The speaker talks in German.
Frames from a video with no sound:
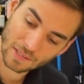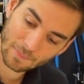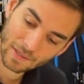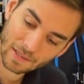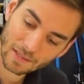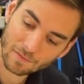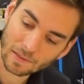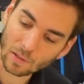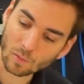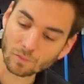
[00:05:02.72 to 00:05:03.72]
nebeneinander
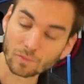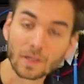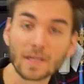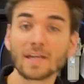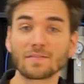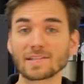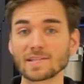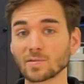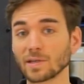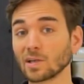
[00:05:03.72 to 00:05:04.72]
verlaufen,
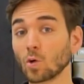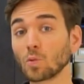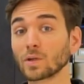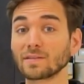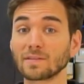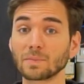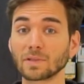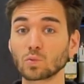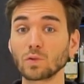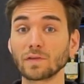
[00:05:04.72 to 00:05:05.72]
was zu einer homogenen
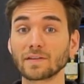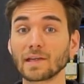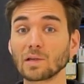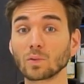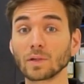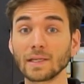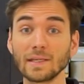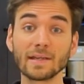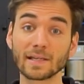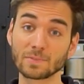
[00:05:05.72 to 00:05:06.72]
Temperaturverteilung
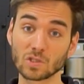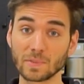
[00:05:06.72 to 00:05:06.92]
innerhalb der